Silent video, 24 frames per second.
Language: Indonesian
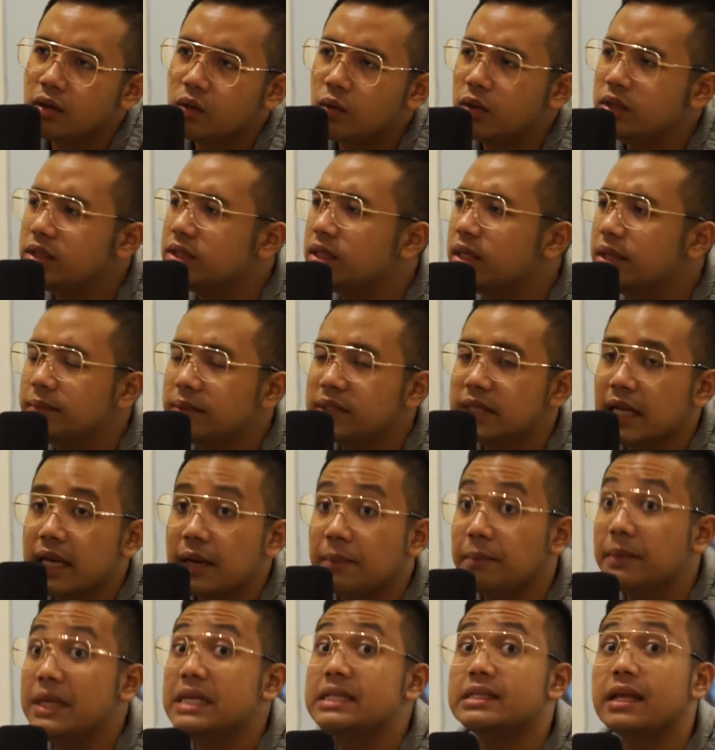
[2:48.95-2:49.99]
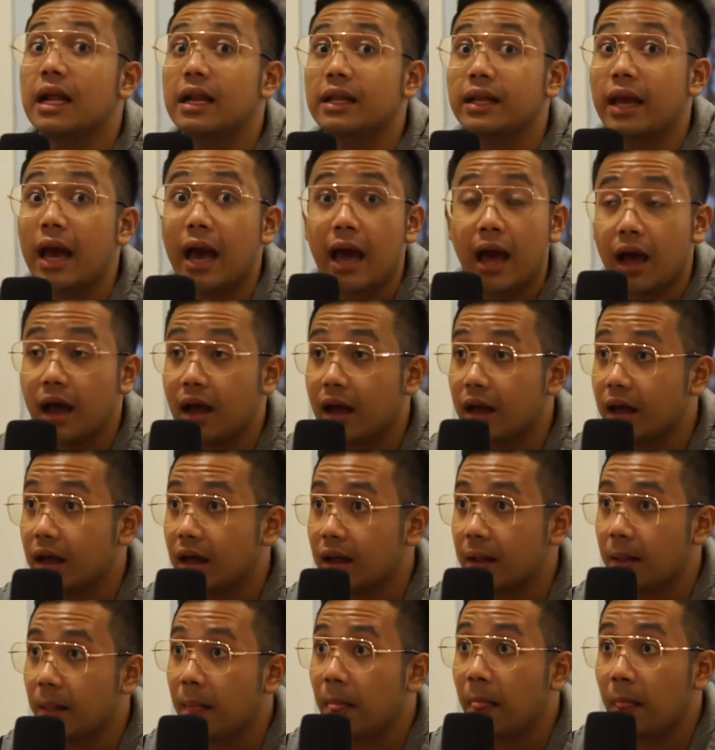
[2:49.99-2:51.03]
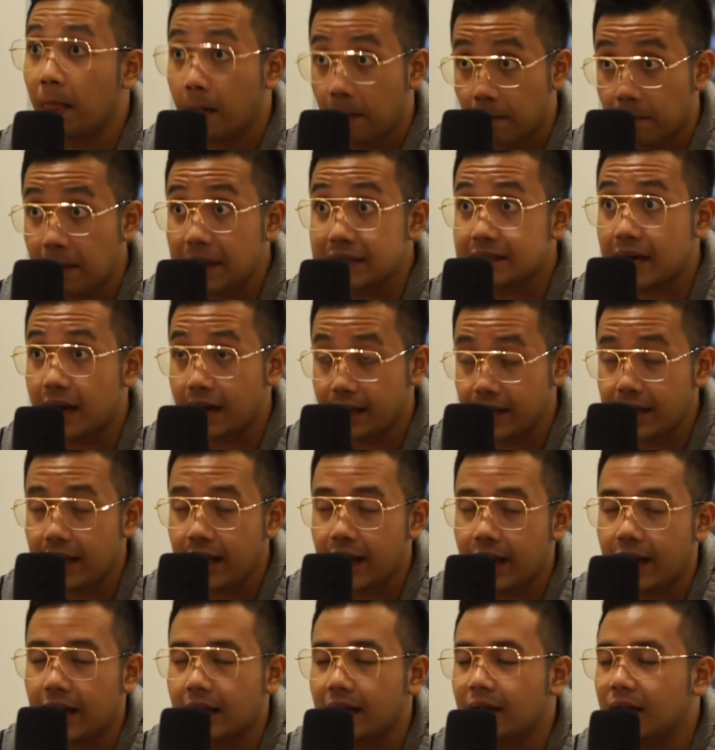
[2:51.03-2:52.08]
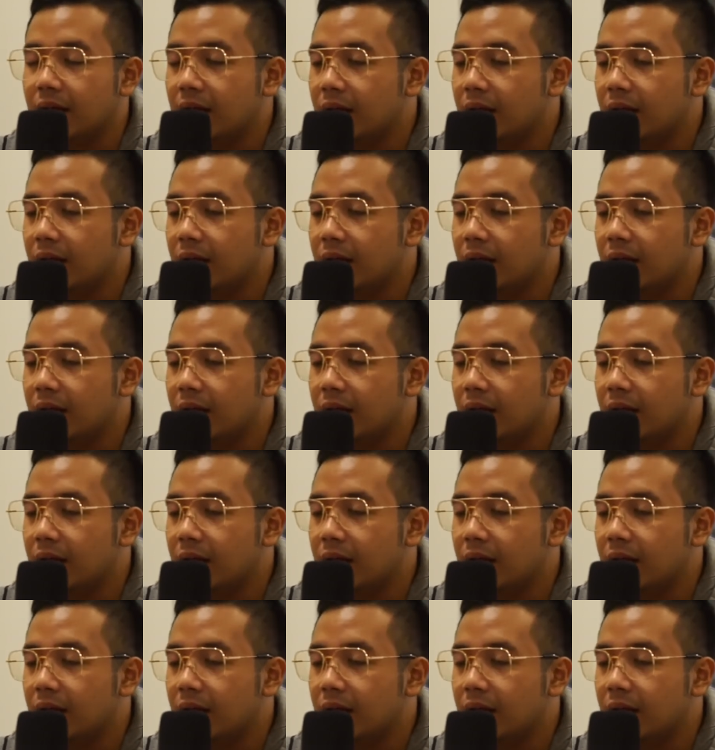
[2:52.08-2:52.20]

gue jadi misalnya itu misalnya pasrah itu pasrah iya kan?